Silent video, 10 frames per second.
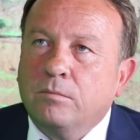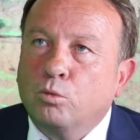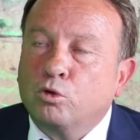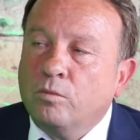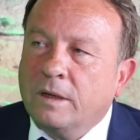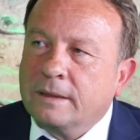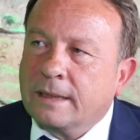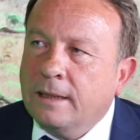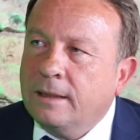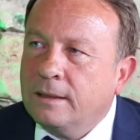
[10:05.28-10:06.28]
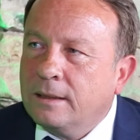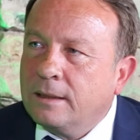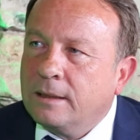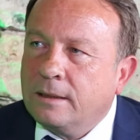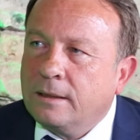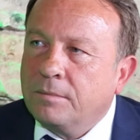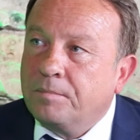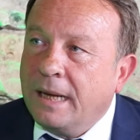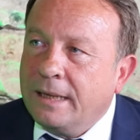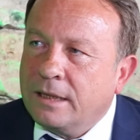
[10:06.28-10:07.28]
Mutlu Mandıra e,
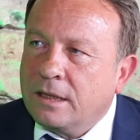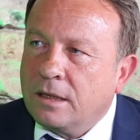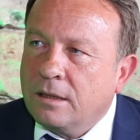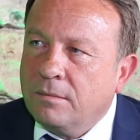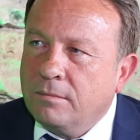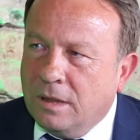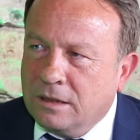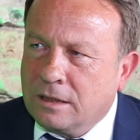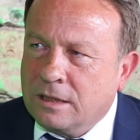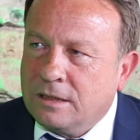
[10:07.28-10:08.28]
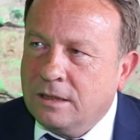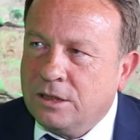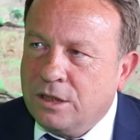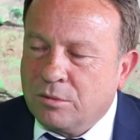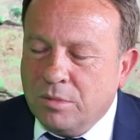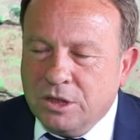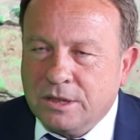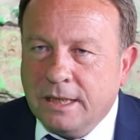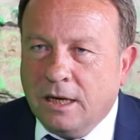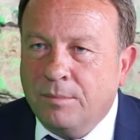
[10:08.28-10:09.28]
peynir mandırası
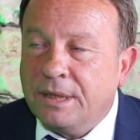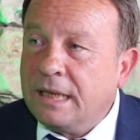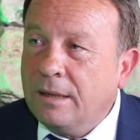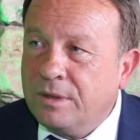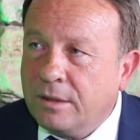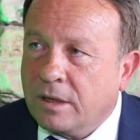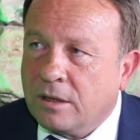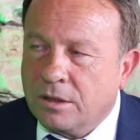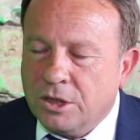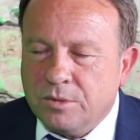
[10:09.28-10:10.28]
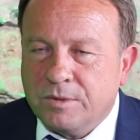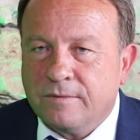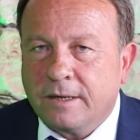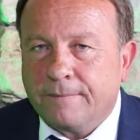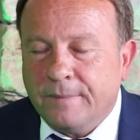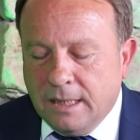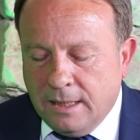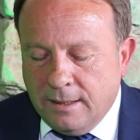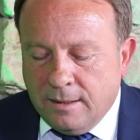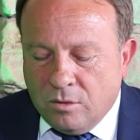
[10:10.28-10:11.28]
işletmecisi Ahmet Emdirme kardeşimiz var.
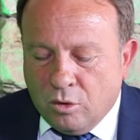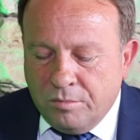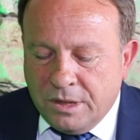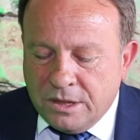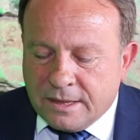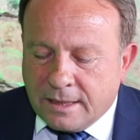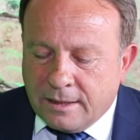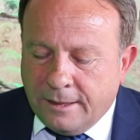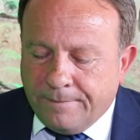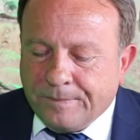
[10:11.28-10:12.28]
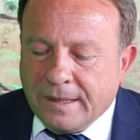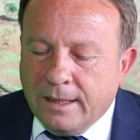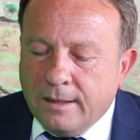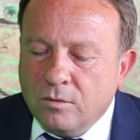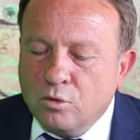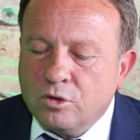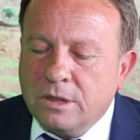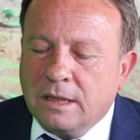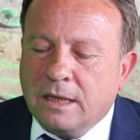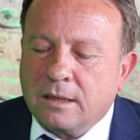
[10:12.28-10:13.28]
11. sırada uzun
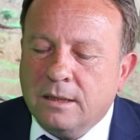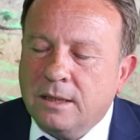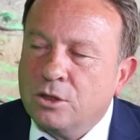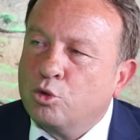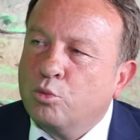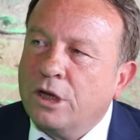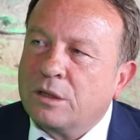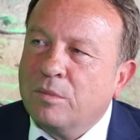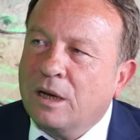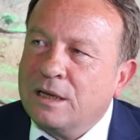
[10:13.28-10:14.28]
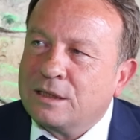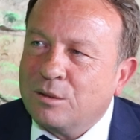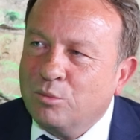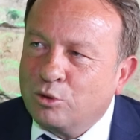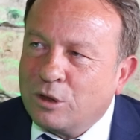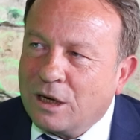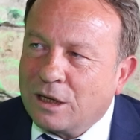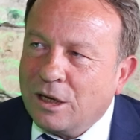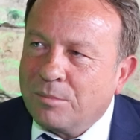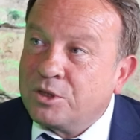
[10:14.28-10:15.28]
yıllar e, Cumhuriyet Mahallesi'nde
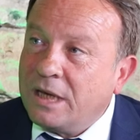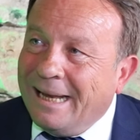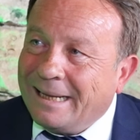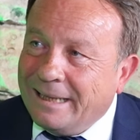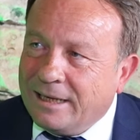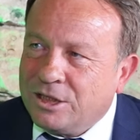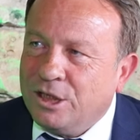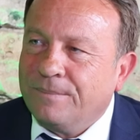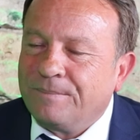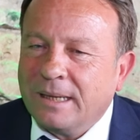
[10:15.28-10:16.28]
muhtarlık yapmış elektrikçi,